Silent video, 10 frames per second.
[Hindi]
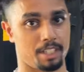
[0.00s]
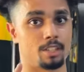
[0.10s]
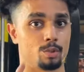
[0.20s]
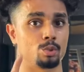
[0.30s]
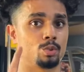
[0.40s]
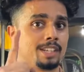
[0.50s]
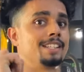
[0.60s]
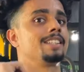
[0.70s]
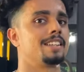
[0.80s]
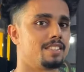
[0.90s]
बिगनर हो तो
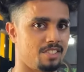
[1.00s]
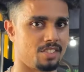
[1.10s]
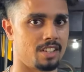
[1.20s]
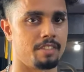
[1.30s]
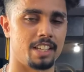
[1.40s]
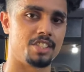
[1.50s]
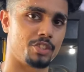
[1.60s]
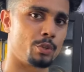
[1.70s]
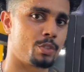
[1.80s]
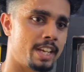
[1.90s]
ध्यान देना इस चीज़ का वरना
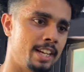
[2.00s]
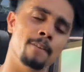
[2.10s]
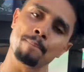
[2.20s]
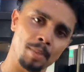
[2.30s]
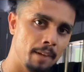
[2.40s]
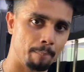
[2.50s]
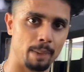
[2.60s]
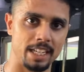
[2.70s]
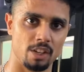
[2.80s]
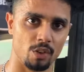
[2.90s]
इंजरी हो जाएगा
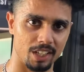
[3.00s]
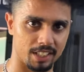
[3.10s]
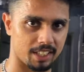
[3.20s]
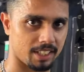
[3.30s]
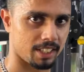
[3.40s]
बैठ जाओगे ले दे